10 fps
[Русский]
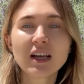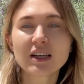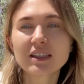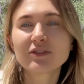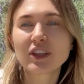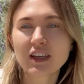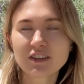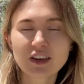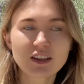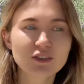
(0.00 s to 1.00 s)
Когда в
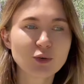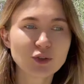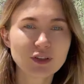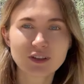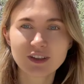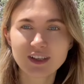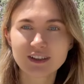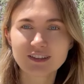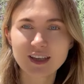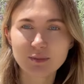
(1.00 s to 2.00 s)
третий раз он
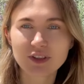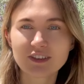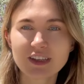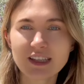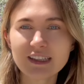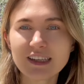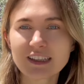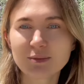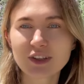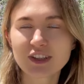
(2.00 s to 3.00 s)
ехал с нами на эскалаторе,
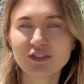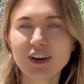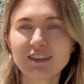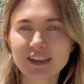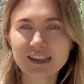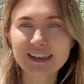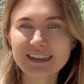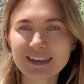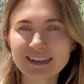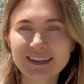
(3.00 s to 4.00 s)
там таких два
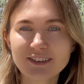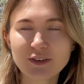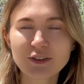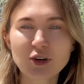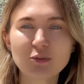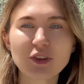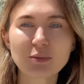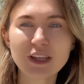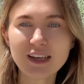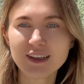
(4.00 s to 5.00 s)
эскалатора во втором
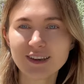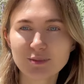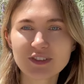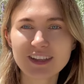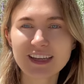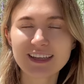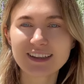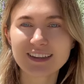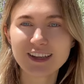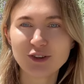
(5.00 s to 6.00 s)
терминале, мы
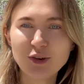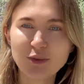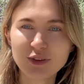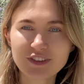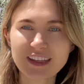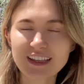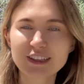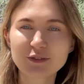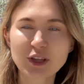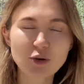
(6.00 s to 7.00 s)
стояли на одном, он стоял
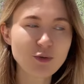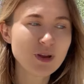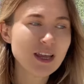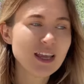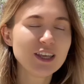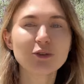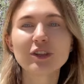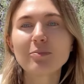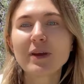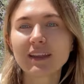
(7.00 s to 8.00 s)
на втором, и
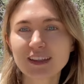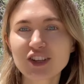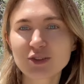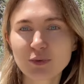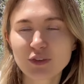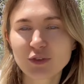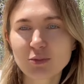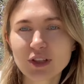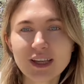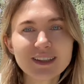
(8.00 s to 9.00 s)
он опять начал про свой Милан.